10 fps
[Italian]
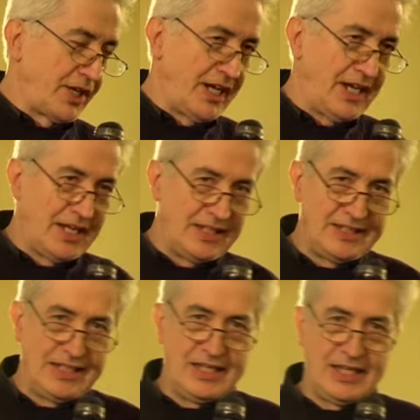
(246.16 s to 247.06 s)
che
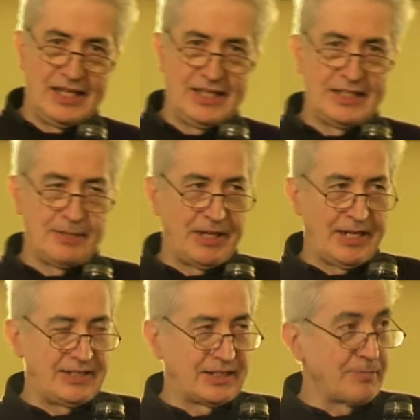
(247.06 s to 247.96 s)
il, in
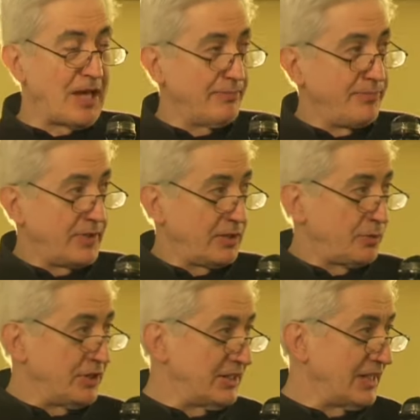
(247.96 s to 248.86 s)
America, ma mh,
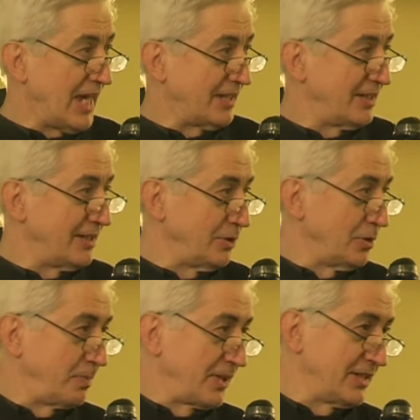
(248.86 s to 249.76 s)
questi dati io
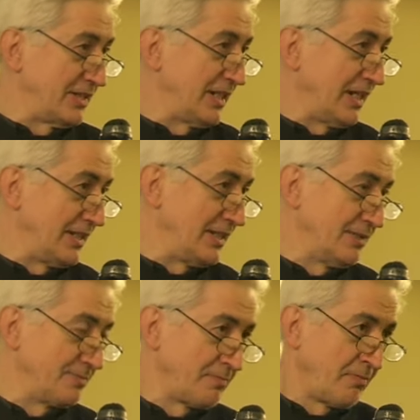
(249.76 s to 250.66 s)
l'ho presi da lì,
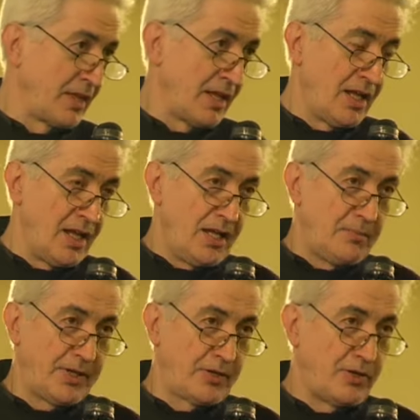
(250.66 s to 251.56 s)

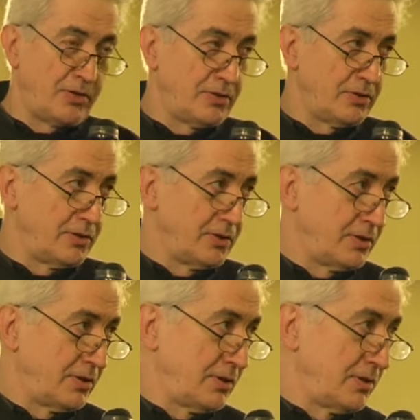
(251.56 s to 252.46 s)
però...
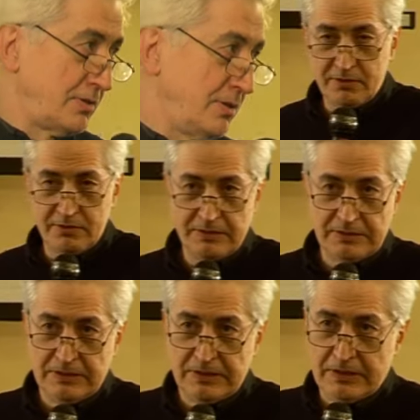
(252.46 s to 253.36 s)
Eh,
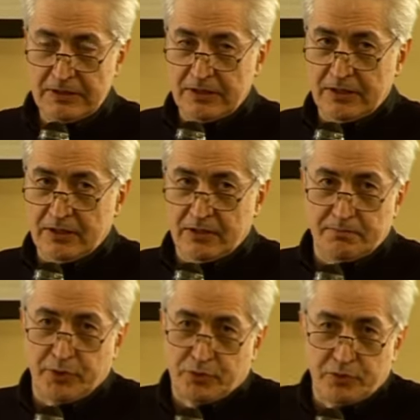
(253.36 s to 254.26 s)

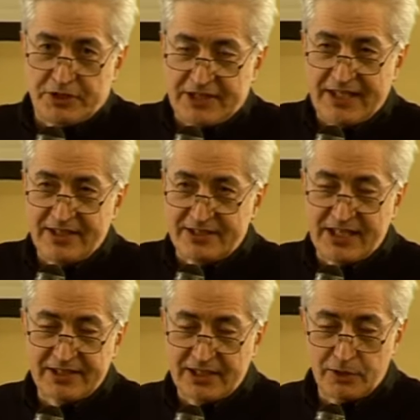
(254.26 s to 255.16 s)
possono
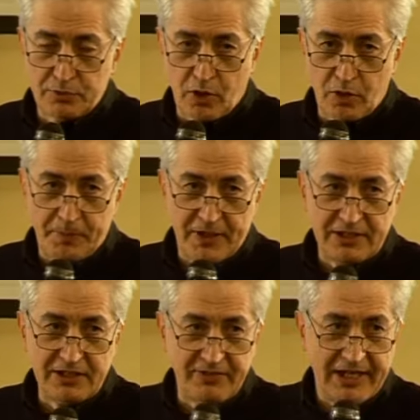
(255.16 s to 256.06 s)
estendersi anche all'Europa,
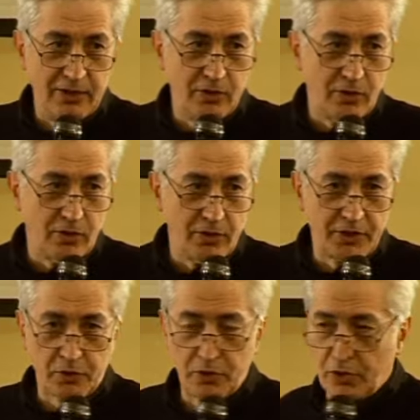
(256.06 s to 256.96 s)
il livello
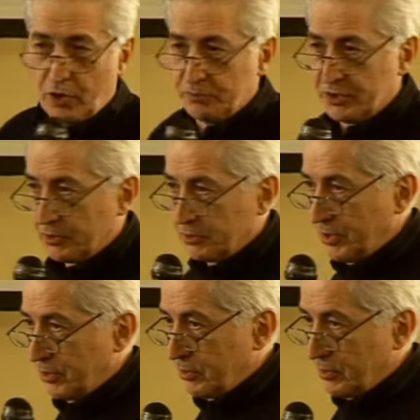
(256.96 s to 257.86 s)
economico,
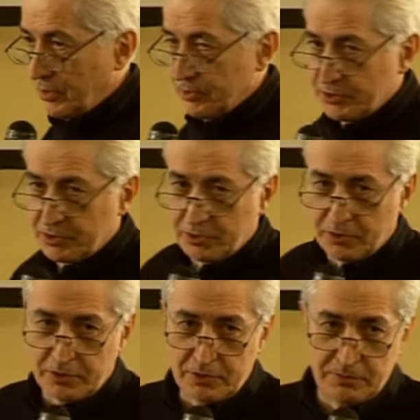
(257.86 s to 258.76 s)

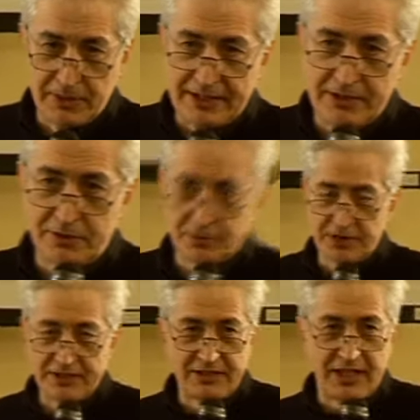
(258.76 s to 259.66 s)
tecnologico, medico,
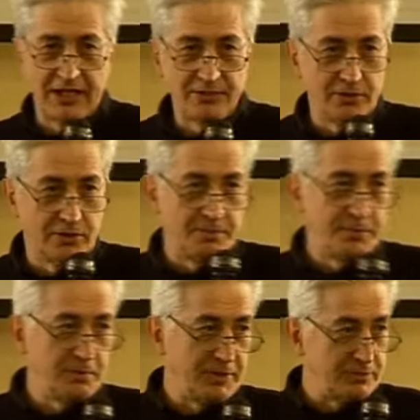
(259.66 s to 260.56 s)
sanitario è
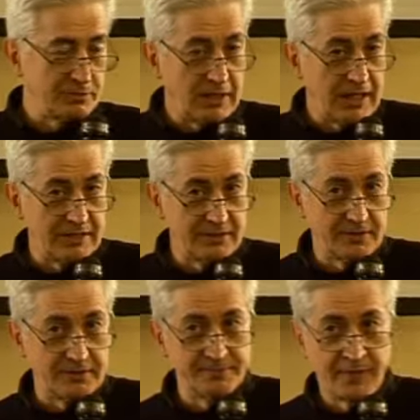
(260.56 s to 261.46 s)
più o meno uguale,
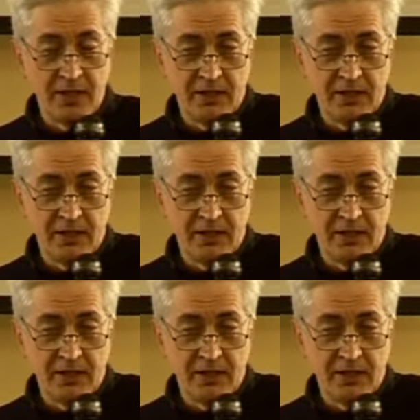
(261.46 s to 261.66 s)
no?